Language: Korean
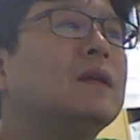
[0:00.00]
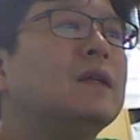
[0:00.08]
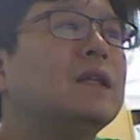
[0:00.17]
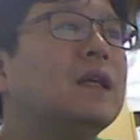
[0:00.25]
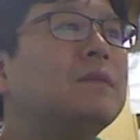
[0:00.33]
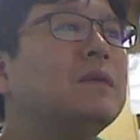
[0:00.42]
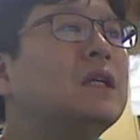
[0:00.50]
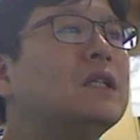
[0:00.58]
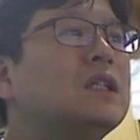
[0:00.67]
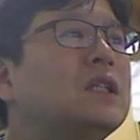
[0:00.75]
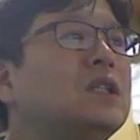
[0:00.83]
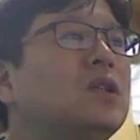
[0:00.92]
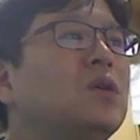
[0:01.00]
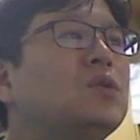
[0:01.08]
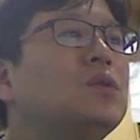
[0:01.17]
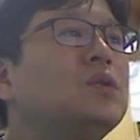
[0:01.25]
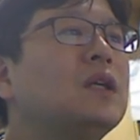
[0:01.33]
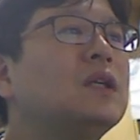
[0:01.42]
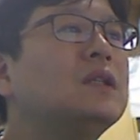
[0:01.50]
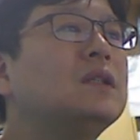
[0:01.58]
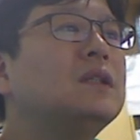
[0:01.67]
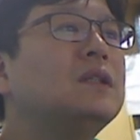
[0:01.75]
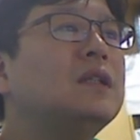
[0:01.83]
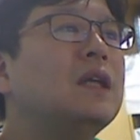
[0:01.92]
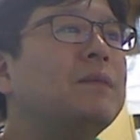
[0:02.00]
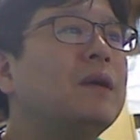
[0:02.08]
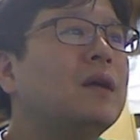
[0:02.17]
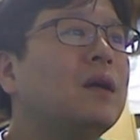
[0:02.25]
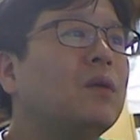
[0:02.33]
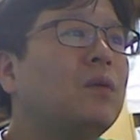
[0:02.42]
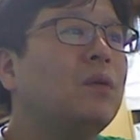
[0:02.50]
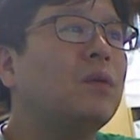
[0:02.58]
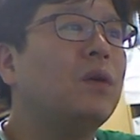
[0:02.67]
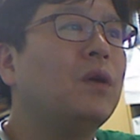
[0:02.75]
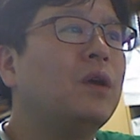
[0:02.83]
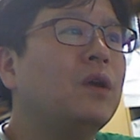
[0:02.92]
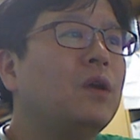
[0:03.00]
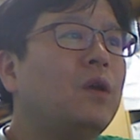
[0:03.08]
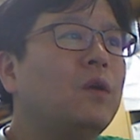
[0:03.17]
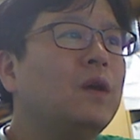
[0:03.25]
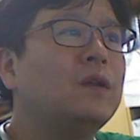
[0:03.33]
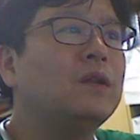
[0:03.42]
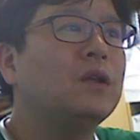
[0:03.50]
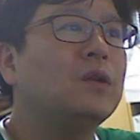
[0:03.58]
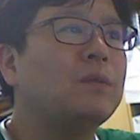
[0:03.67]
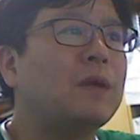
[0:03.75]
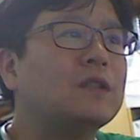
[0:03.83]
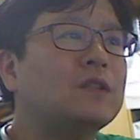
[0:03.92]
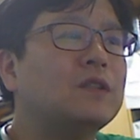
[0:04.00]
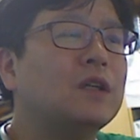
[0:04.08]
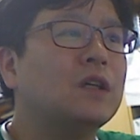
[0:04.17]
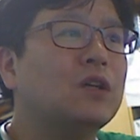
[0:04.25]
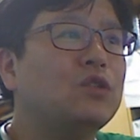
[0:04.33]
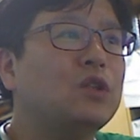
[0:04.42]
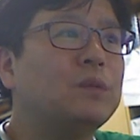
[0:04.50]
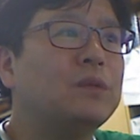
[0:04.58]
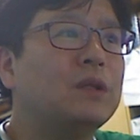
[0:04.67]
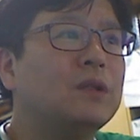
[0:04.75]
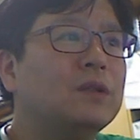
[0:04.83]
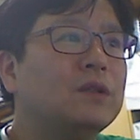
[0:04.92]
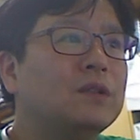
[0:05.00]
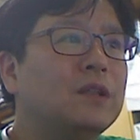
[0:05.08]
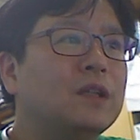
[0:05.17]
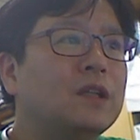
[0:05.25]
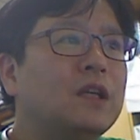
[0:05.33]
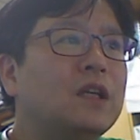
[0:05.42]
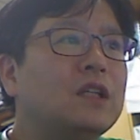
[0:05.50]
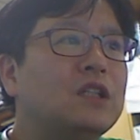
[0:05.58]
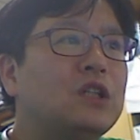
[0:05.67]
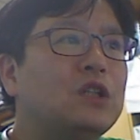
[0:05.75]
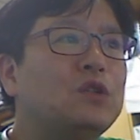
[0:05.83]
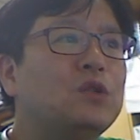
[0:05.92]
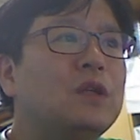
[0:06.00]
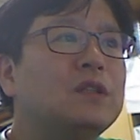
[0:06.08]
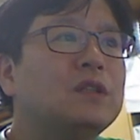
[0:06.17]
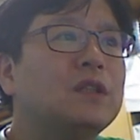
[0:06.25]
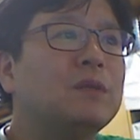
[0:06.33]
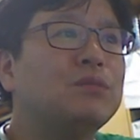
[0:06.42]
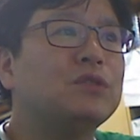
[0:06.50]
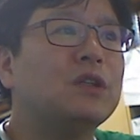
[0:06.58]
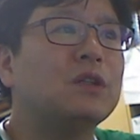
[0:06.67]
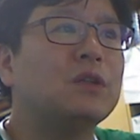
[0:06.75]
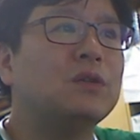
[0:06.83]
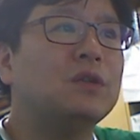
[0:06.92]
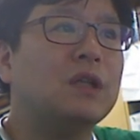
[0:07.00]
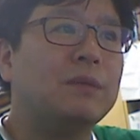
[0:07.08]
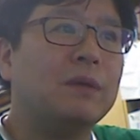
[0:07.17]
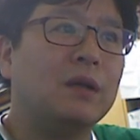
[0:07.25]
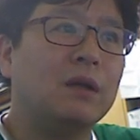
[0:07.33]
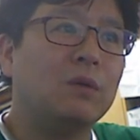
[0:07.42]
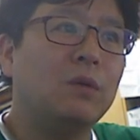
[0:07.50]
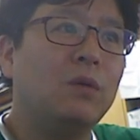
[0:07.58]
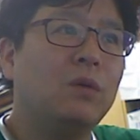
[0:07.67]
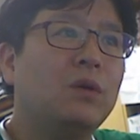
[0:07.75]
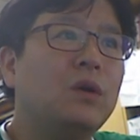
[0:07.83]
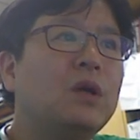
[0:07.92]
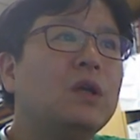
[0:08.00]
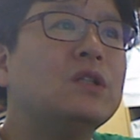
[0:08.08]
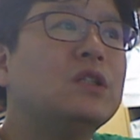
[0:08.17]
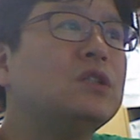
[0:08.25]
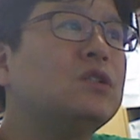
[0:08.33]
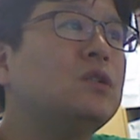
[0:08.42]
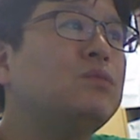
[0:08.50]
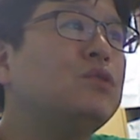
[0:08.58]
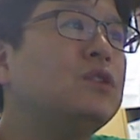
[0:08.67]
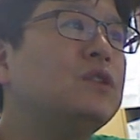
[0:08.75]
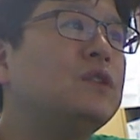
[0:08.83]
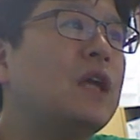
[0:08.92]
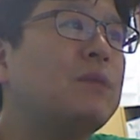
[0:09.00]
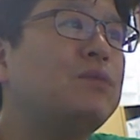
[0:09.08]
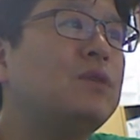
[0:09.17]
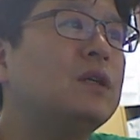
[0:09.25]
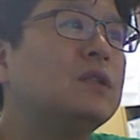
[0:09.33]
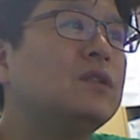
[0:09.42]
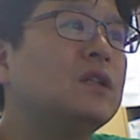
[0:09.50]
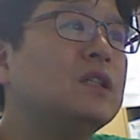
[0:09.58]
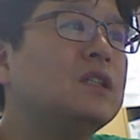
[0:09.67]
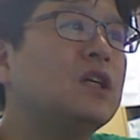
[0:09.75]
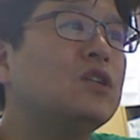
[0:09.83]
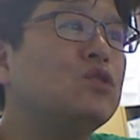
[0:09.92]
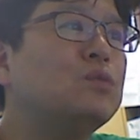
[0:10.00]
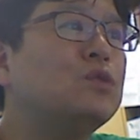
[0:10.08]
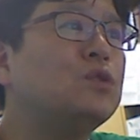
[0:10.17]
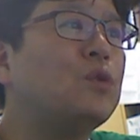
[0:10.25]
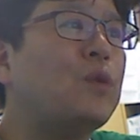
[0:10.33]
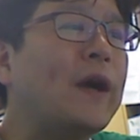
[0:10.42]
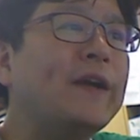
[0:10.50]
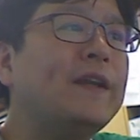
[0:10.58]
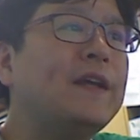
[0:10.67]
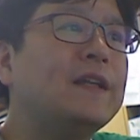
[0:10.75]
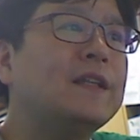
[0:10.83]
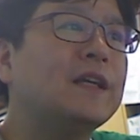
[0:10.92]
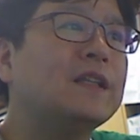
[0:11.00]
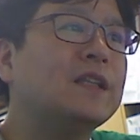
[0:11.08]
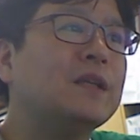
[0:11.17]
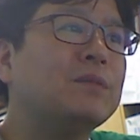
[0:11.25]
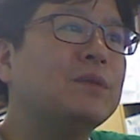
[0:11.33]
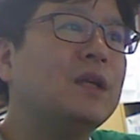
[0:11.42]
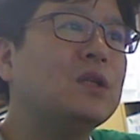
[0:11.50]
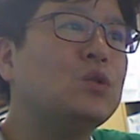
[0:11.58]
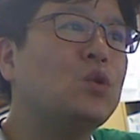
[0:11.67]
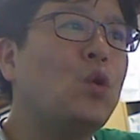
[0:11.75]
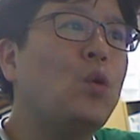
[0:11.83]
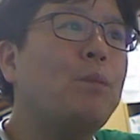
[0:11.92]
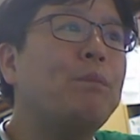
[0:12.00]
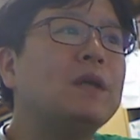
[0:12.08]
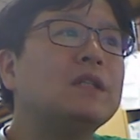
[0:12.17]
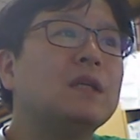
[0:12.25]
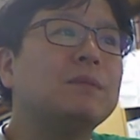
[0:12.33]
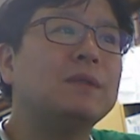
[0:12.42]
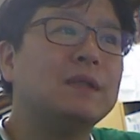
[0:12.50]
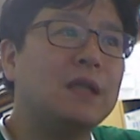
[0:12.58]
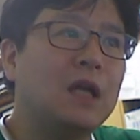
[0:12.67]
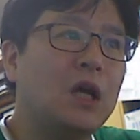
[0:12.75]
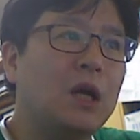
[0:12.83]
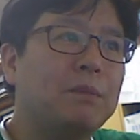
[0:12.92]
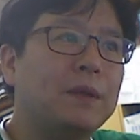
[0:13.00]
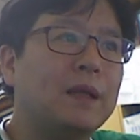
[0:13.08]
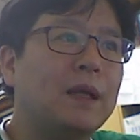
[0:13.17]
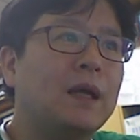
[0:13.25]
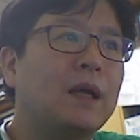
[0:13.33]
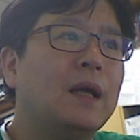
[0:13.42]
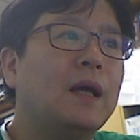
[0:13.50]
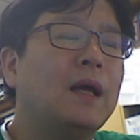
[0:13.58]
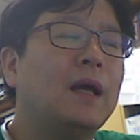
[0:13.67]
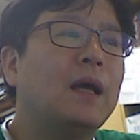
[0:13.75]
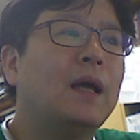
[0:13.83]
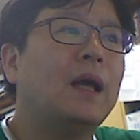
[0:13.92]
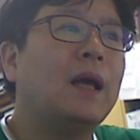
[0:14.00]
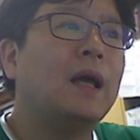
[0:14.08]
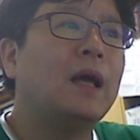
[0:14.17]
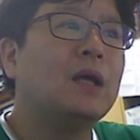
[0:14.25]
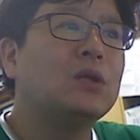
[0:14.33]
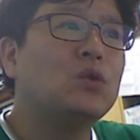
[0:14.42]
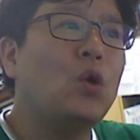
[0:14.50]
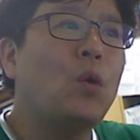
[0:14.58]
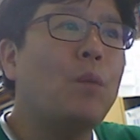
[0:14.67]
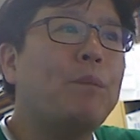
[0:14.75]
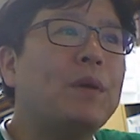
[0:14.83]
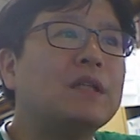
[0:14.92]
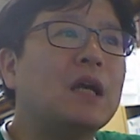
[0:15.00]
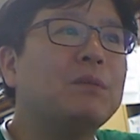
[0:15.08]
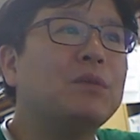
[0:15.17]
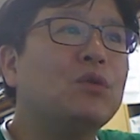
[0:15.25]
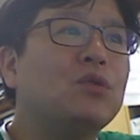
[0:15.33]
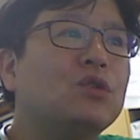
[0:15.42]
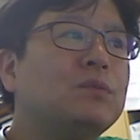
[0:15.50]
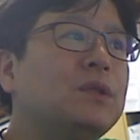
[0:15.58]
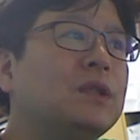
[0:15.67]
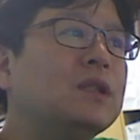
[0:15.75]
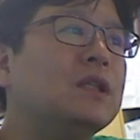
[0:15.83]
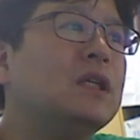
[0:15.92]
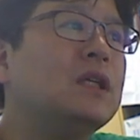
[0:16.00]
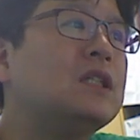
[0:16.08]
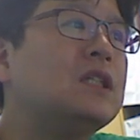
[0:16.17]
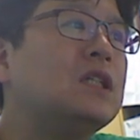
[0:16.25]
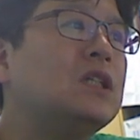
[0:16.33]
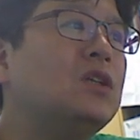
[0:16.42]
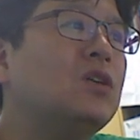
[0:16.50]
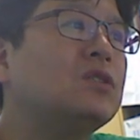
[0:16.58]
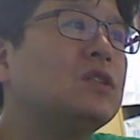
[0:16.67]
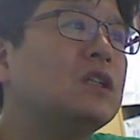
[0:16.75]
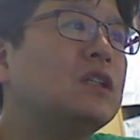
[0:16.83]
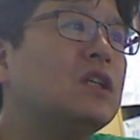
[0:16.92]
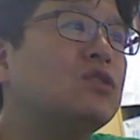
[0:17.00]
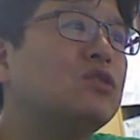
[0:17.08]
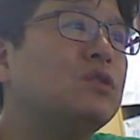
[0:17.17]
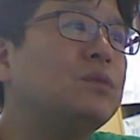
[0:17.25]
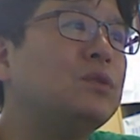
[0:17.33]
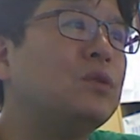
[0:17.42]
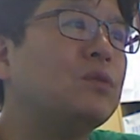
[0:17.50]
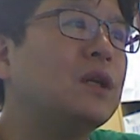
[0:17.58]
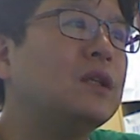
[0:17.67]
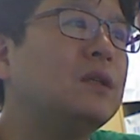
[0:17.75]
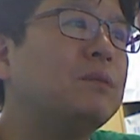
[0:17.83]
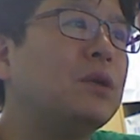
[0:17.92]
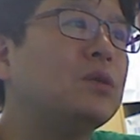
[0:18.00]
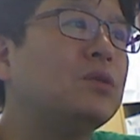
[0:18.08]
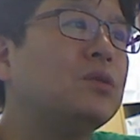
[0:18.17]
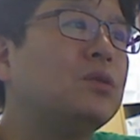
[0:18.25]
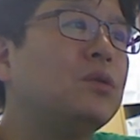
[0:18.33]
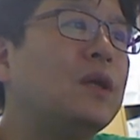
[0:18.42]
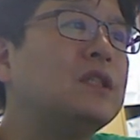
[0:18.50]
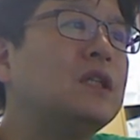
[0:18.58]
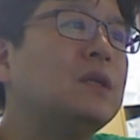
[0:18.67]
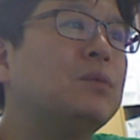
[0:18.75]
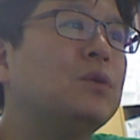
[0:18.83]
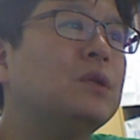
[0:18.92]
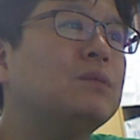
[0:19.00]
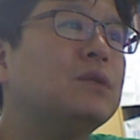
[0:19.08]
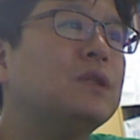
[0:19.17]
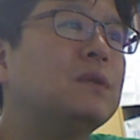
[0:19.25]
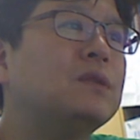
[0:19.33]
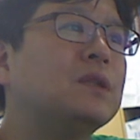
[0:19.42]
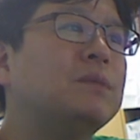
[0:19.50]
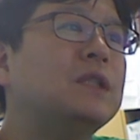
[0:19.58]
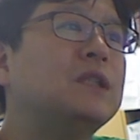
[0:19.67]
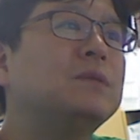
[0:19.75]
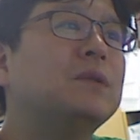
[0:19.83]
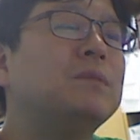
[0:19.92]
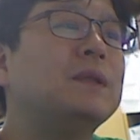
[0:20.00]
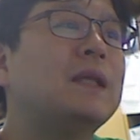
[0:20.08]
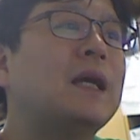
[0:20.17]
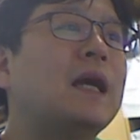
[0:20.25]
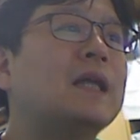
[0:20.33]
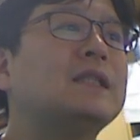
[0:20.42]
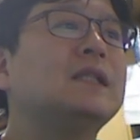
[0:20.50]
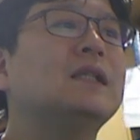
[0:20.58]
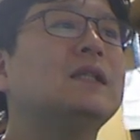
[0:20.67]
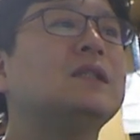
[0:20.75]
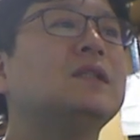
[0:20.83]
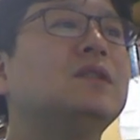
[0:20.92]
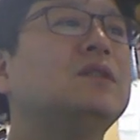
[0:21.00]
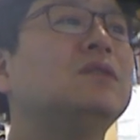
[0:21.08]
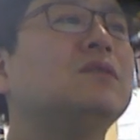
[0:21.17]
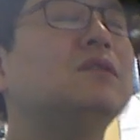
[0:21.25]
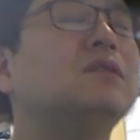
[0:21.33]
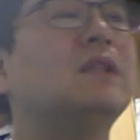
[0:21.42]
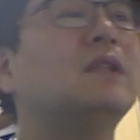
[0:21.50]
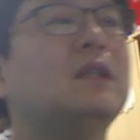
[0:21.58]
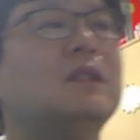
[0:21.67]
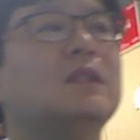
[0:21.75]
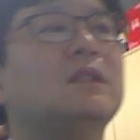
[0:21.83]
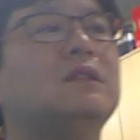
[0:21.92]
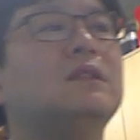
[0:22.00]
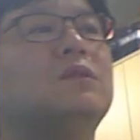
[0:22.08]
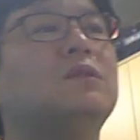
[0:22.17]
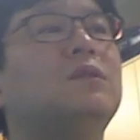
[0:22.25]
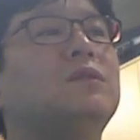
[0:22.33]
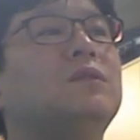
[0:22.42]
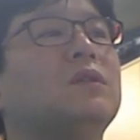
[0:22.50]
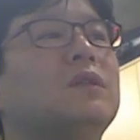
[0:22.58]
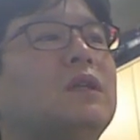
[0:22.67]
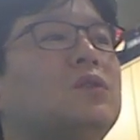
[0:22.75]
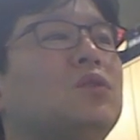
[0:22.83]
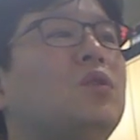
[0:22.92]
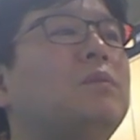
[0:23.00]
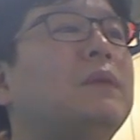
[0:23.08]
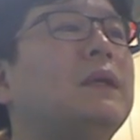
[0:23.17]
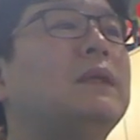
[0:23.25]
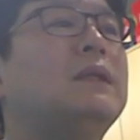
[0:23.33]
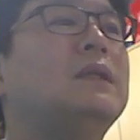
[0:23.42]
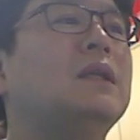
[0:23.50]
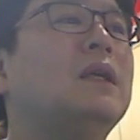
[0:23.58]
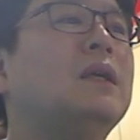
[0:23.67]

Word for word: 그 다음 신경 손상 등을 예방하고 혈관 내로 마취제가 유입되는 등의 시술에 의한 부작용을 예방하고 시술 부 이후 해부학적 이상 유무를 확인해야 되기 때문에 초음파 장비를 사용합니다. 초음파 장비 요금은 신경 차단술 비용과는 별도로 환자 본인 부담, 즉 비급여입니다. 아직까지는 우리나라 이제 근골격계 초음파는